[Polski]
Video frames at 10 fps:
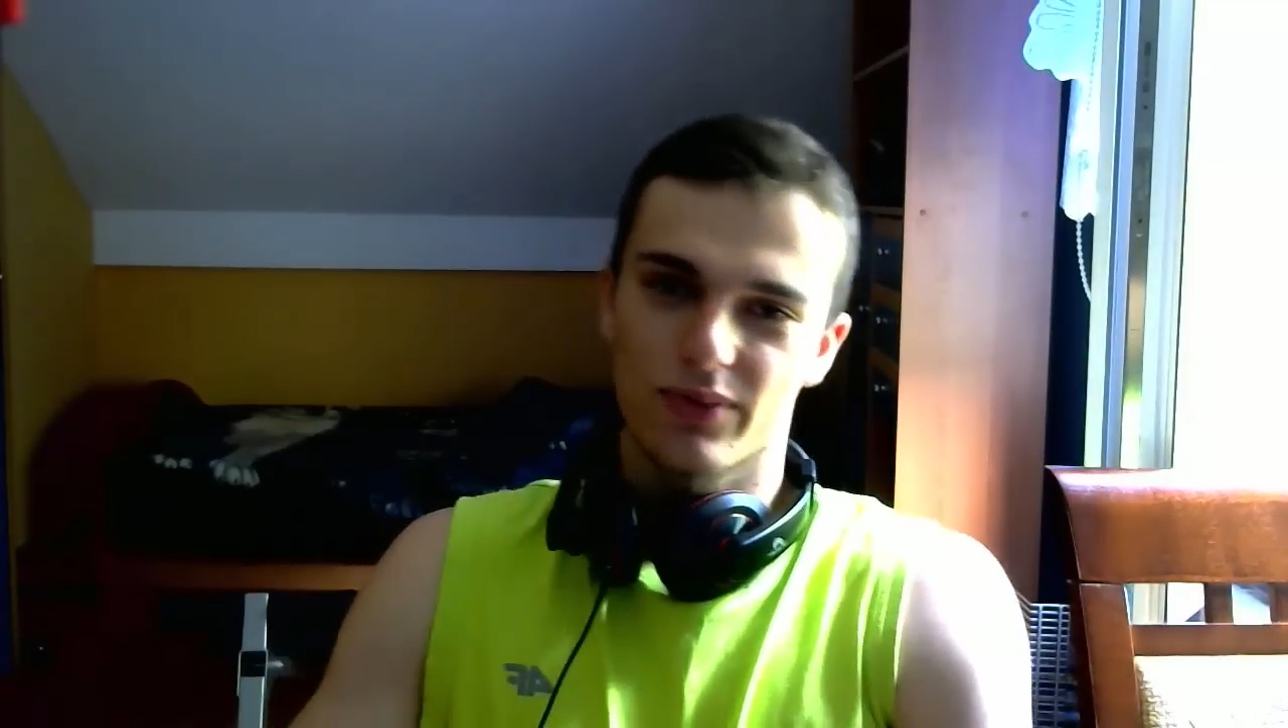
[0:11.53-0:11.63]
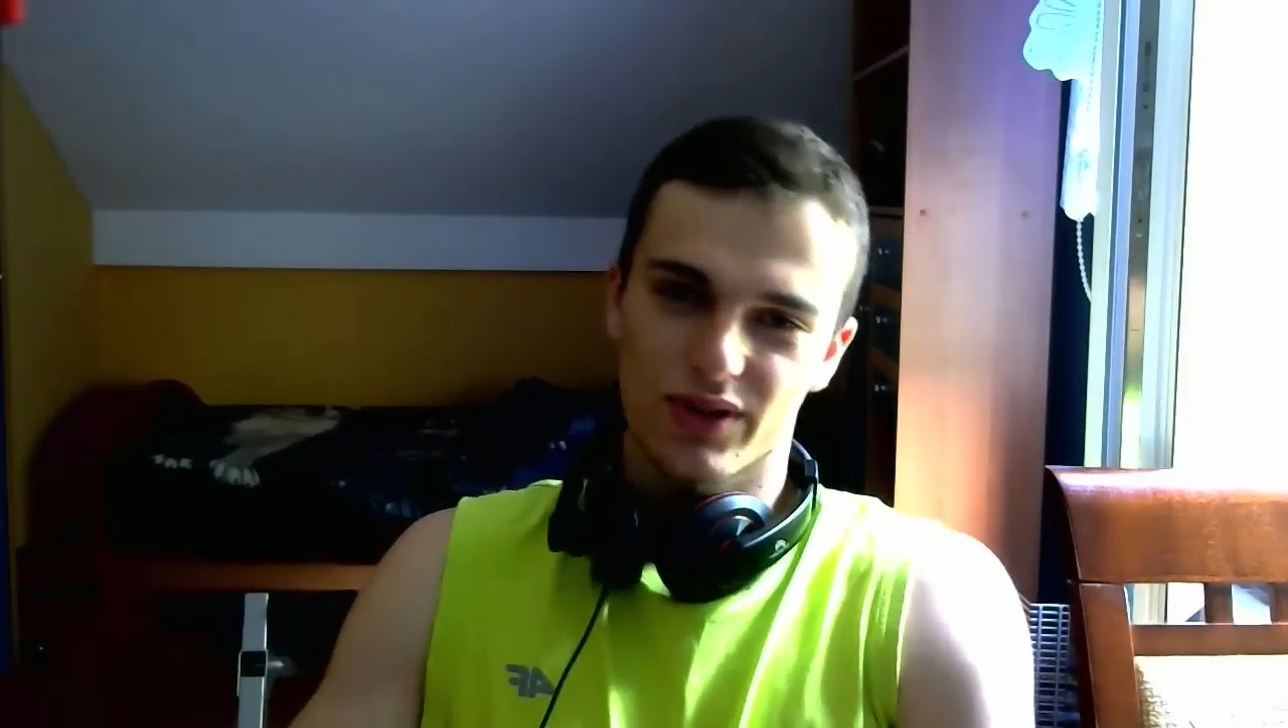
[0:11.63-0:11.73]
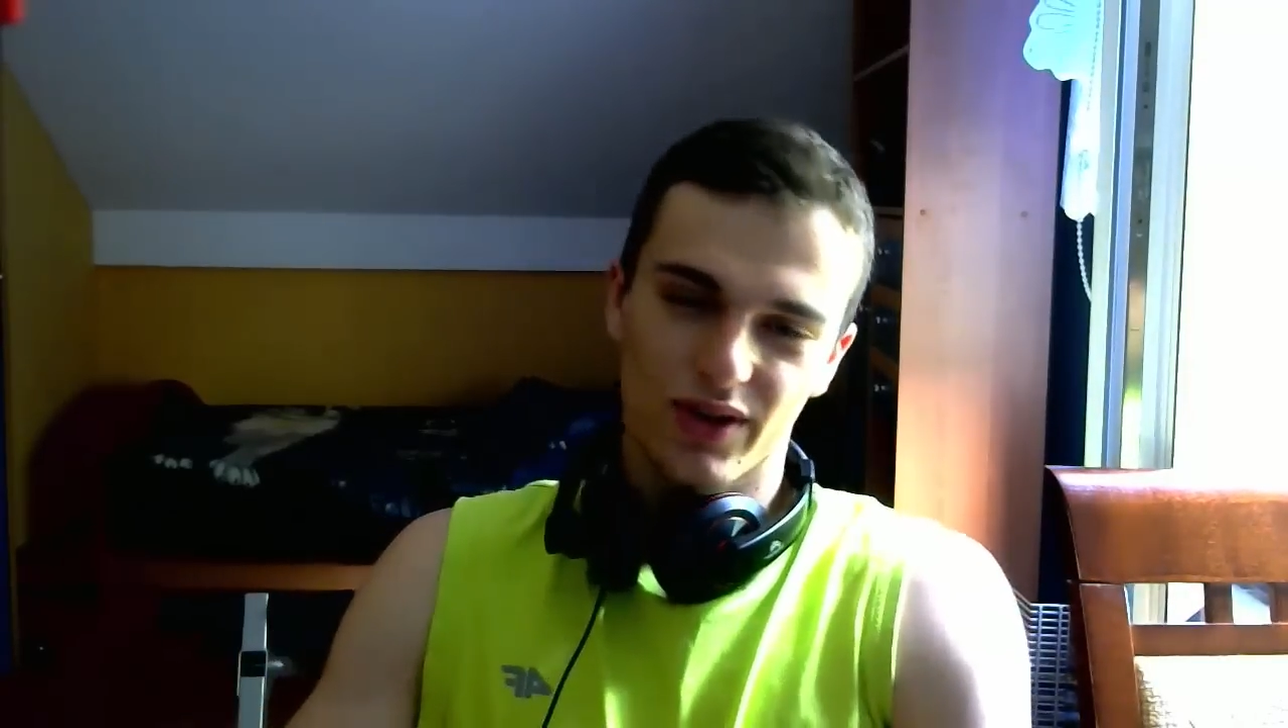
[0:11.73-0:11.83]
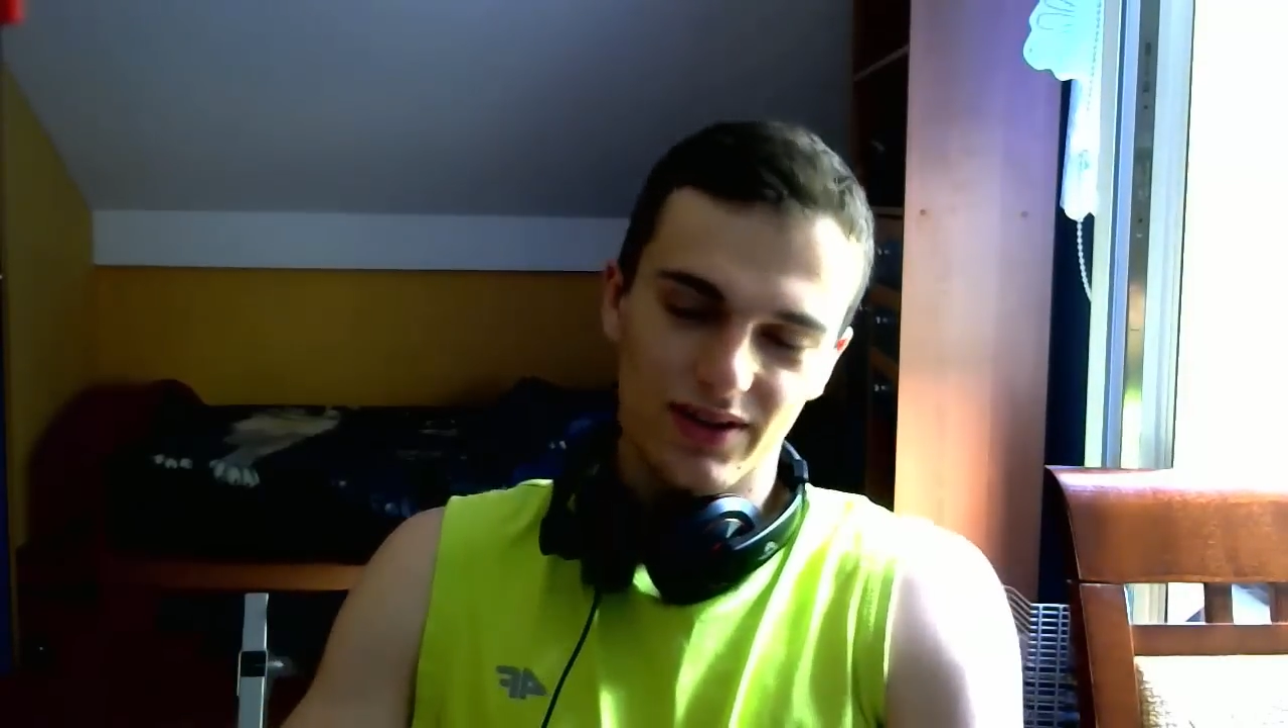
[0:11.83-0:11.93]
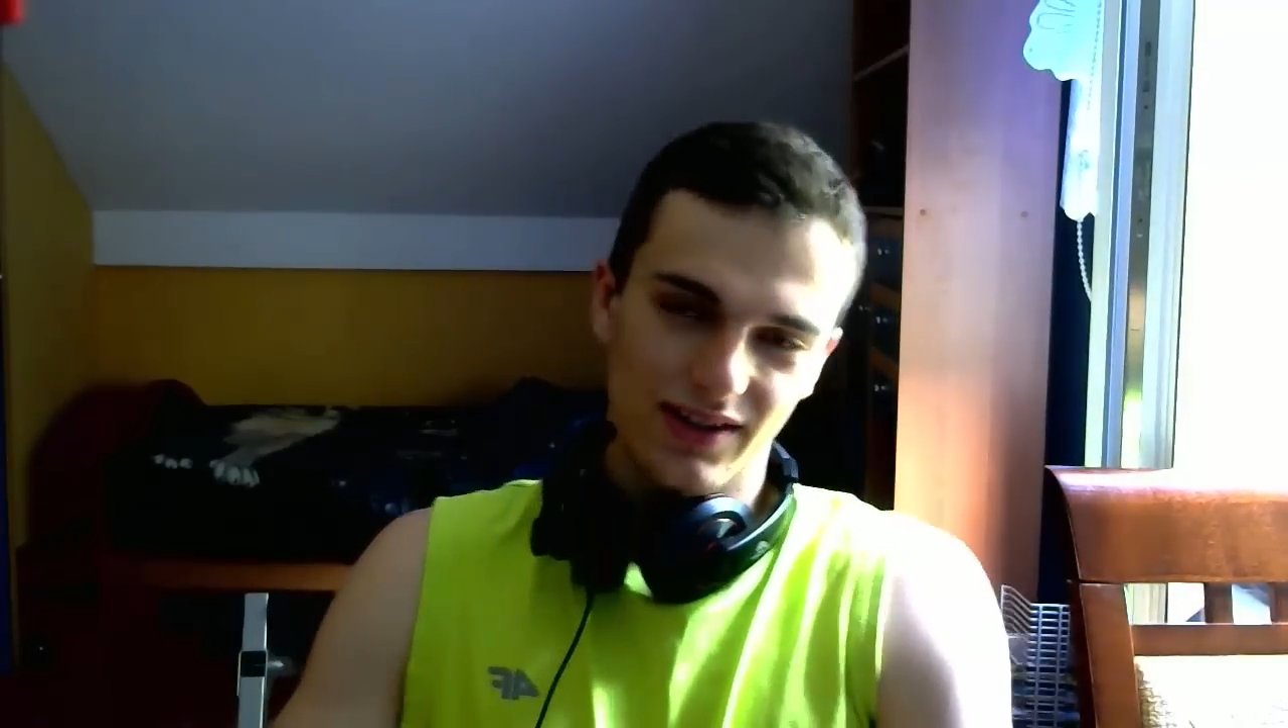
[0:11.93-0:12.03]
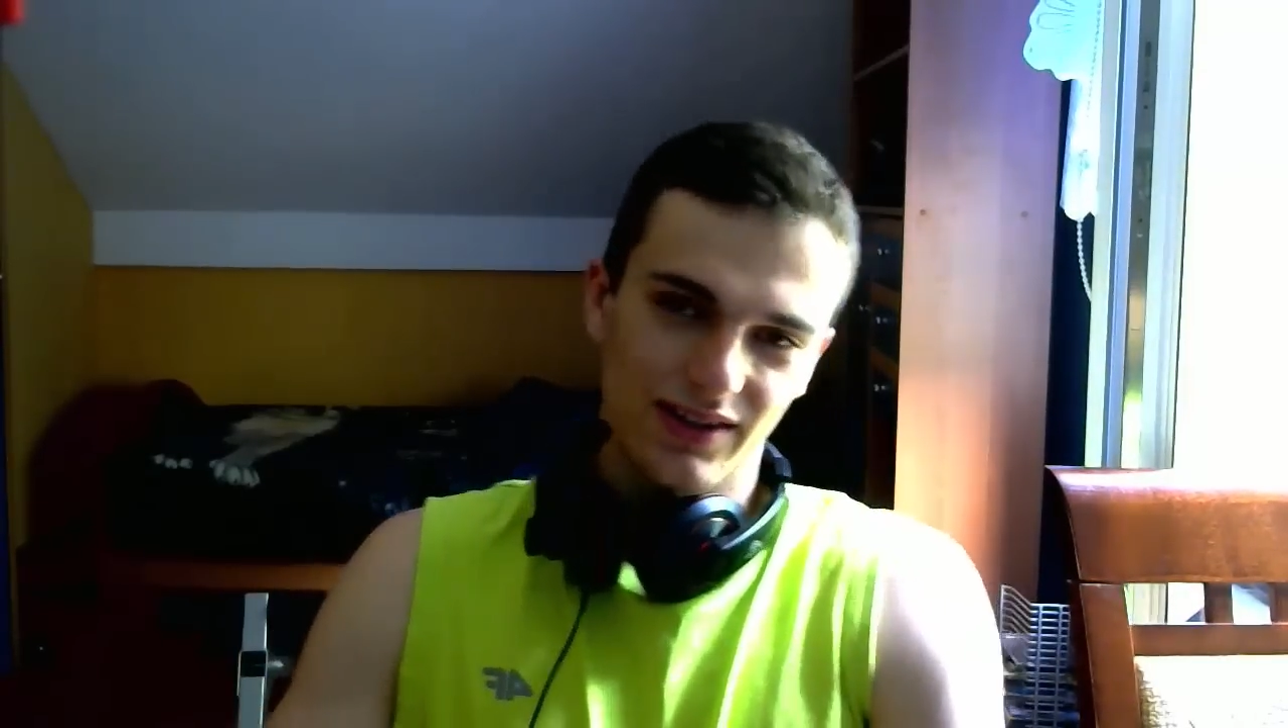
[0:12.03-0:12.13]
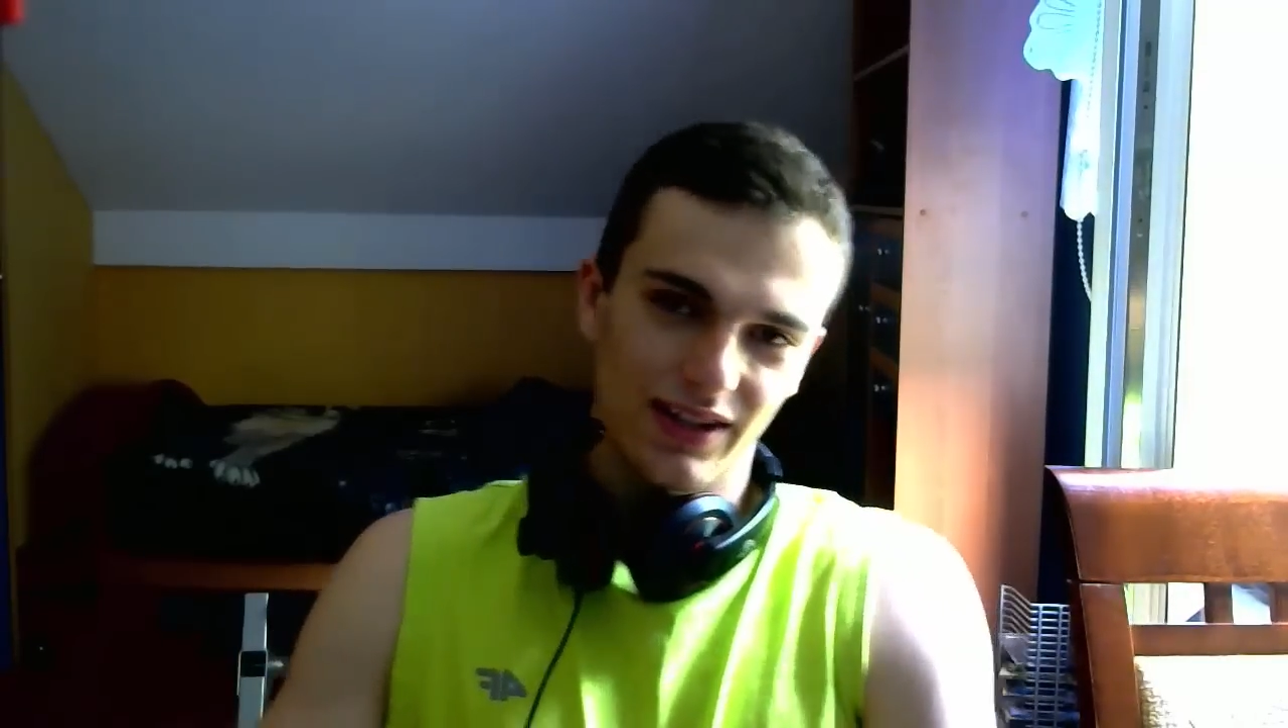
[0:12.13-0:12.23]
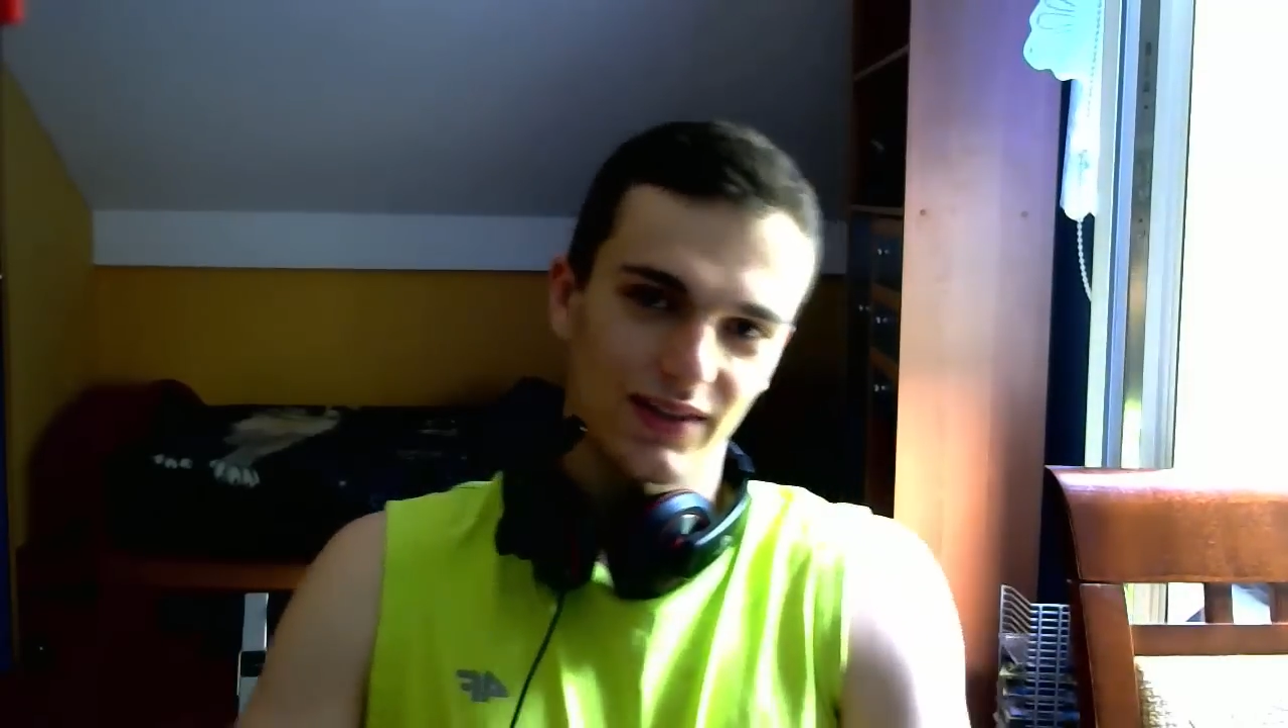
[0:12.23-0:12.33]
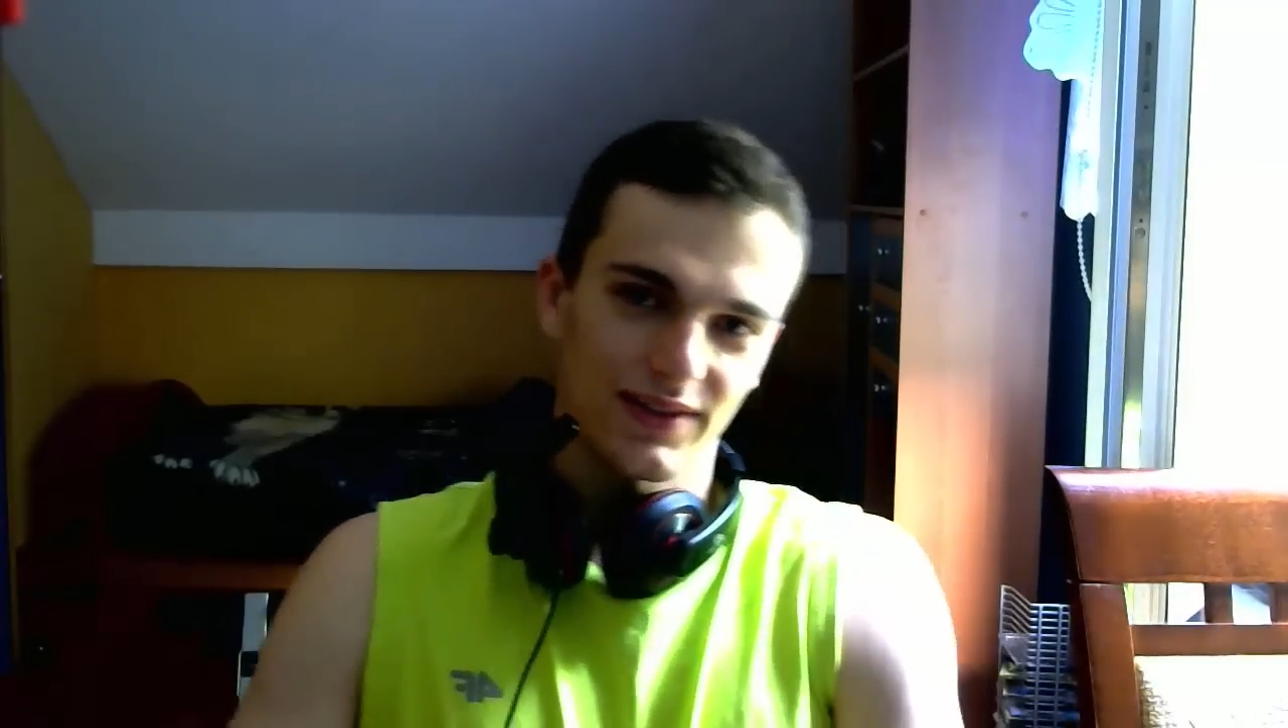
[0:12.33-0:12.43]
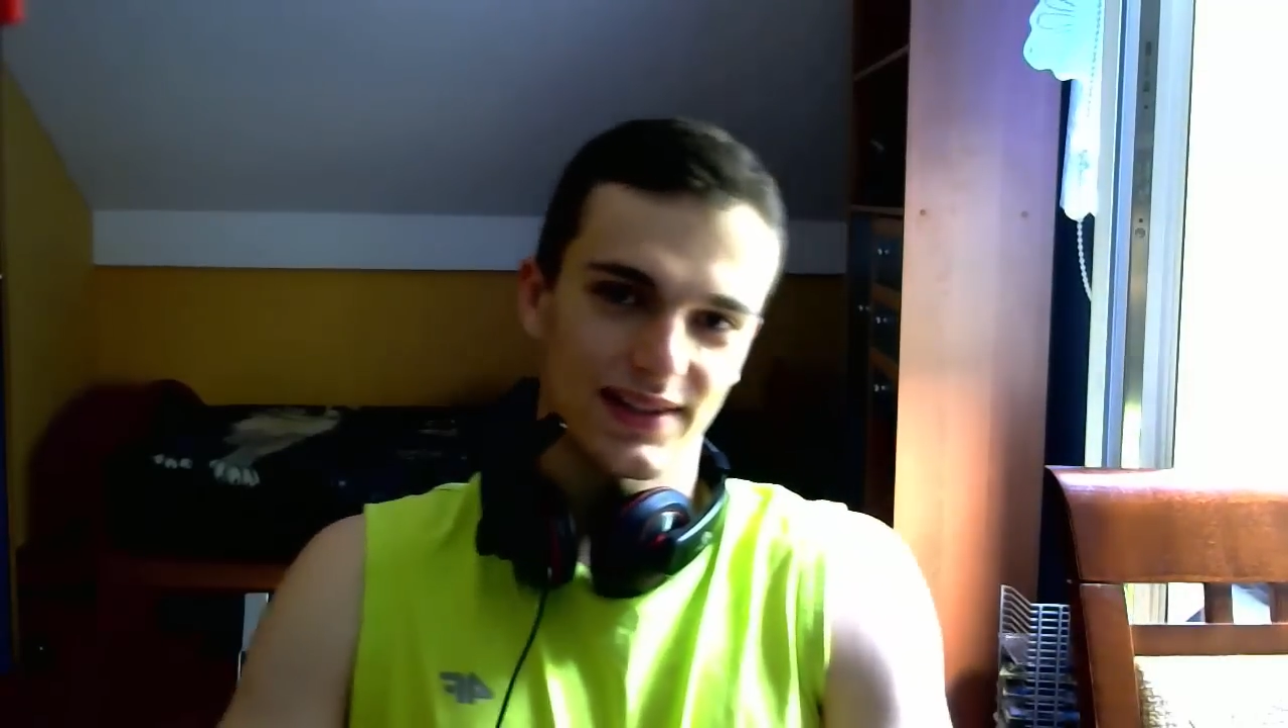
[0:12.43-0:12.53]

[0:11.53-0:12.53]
przychodzę dzisiaj do